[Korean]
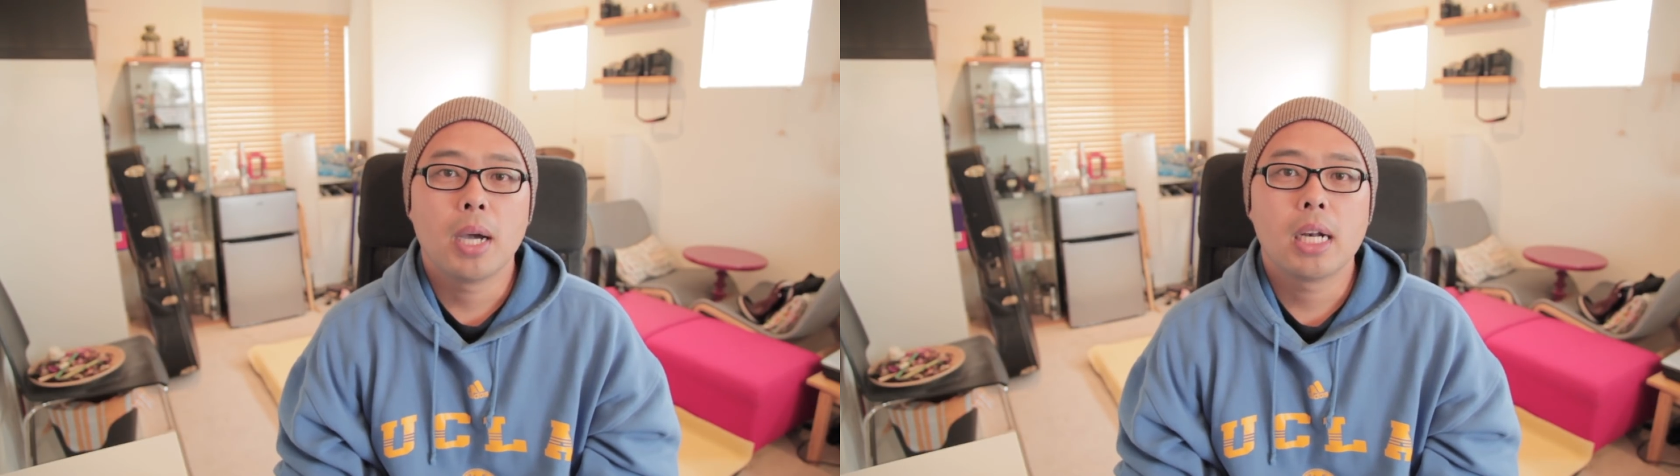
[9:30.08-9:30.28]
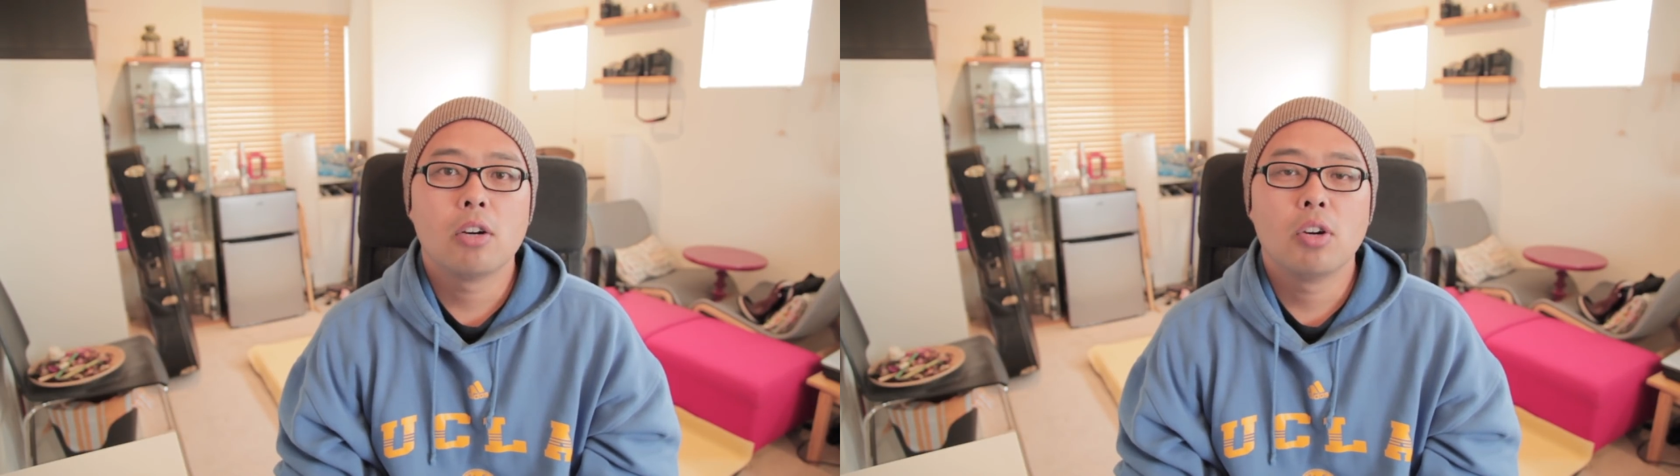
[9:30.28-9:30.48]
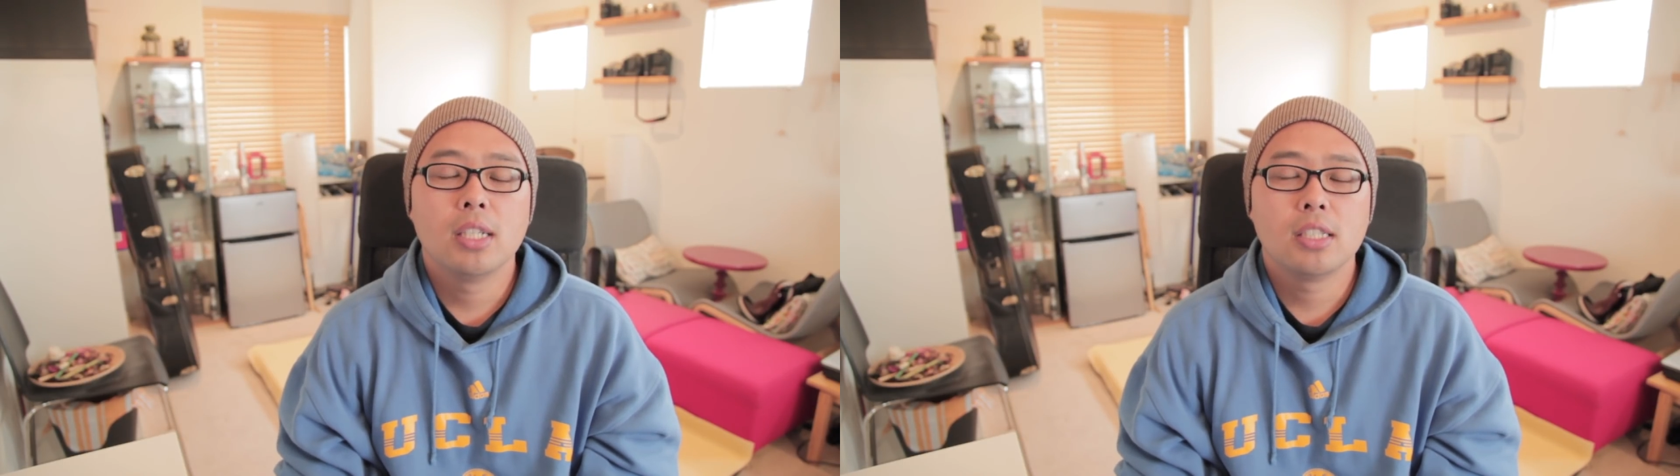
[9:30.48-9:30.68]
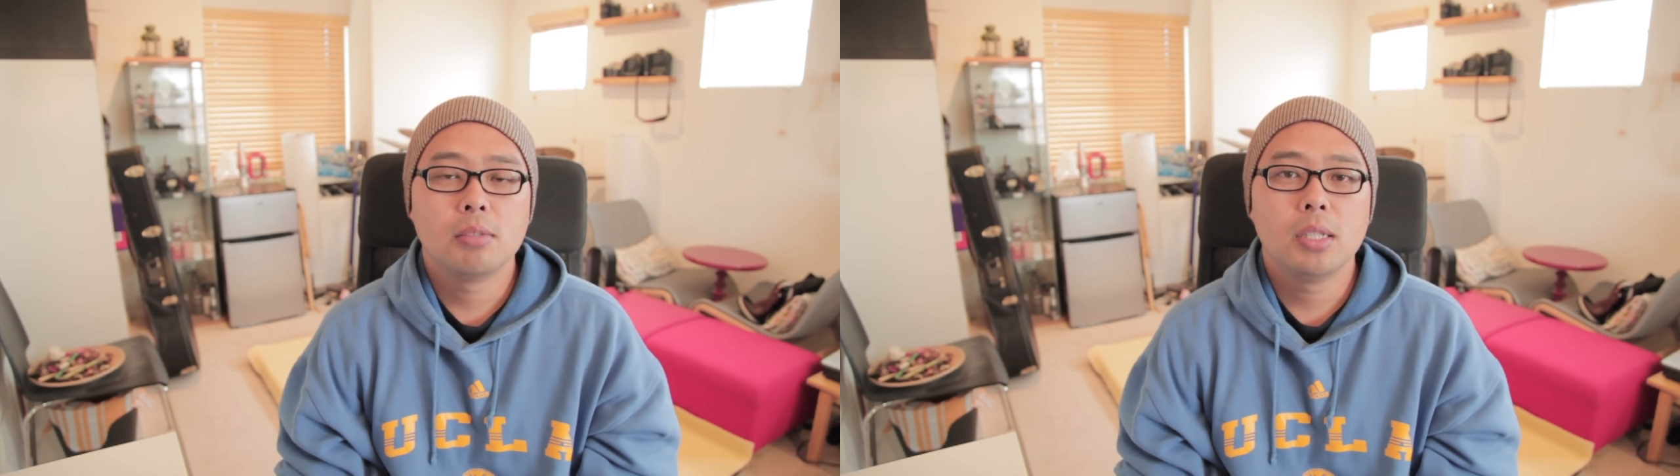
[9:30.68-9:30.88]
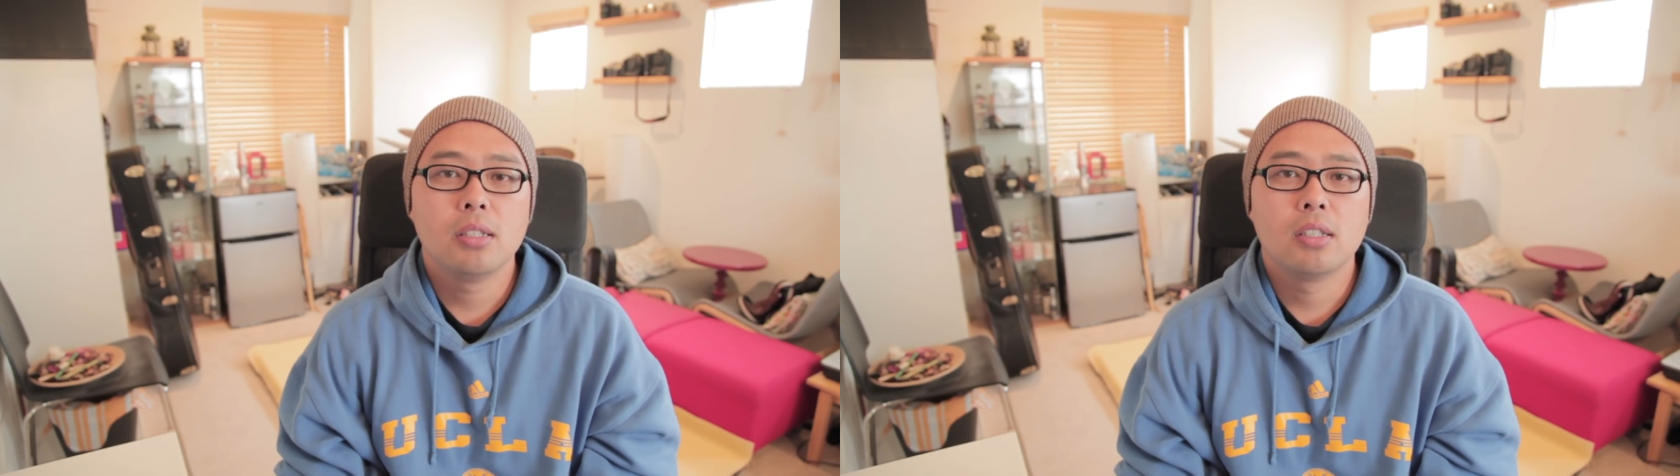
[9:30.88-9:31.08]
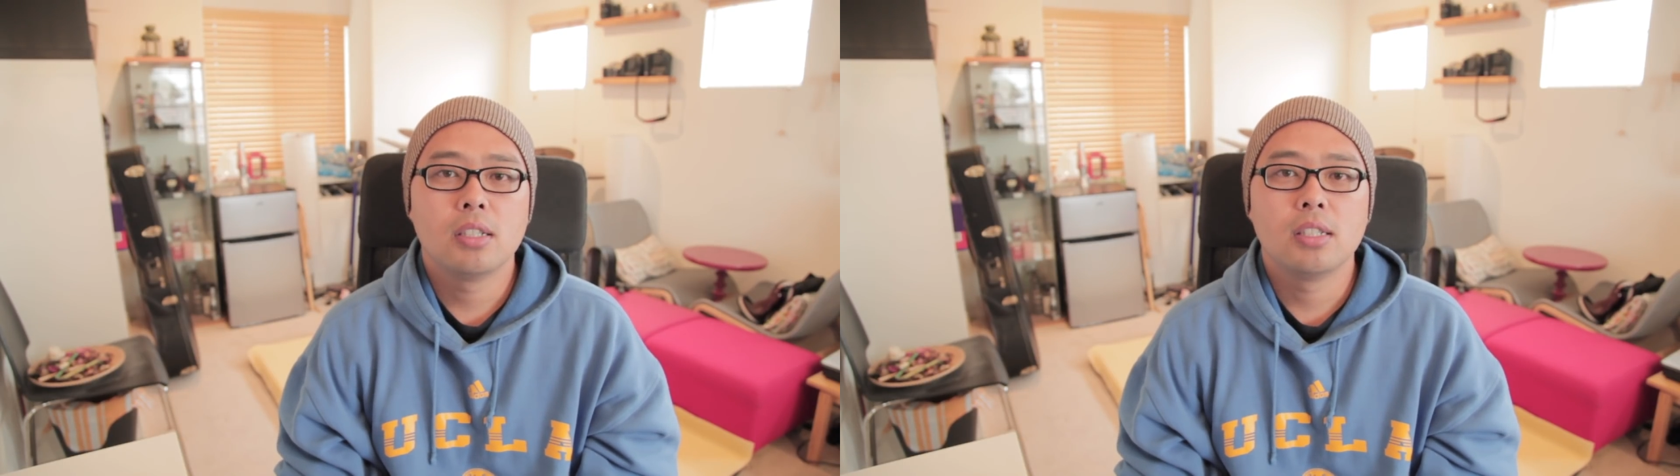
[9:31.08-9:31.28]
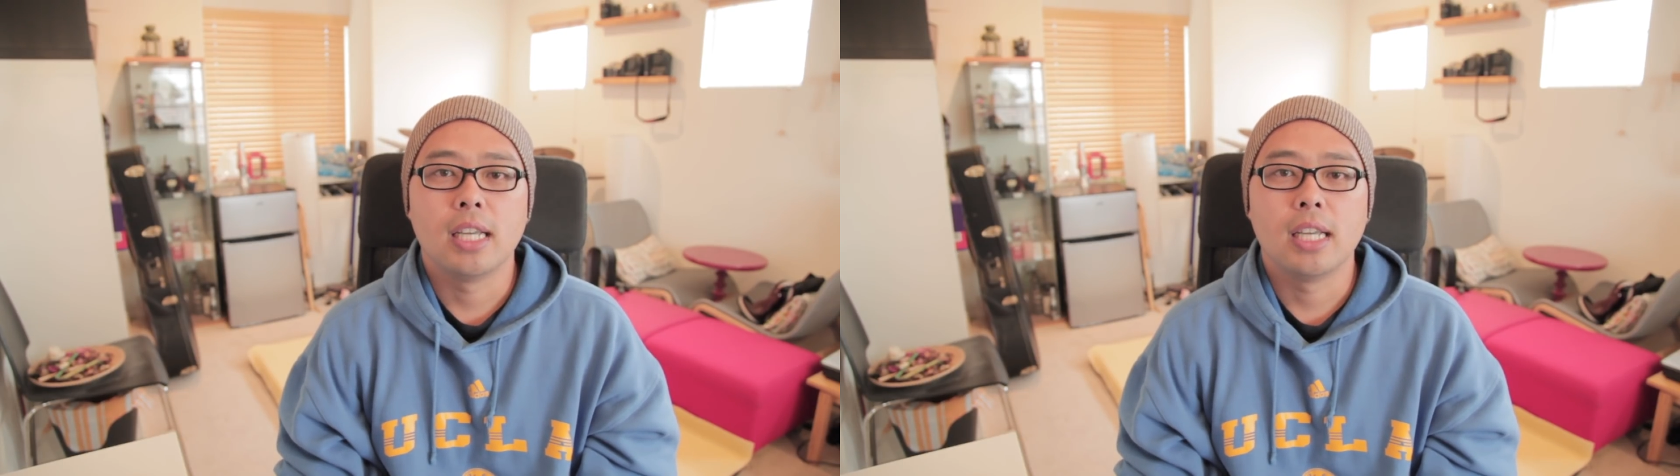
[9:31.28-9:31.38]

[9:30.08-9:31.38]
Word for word: 파라과이 시민들은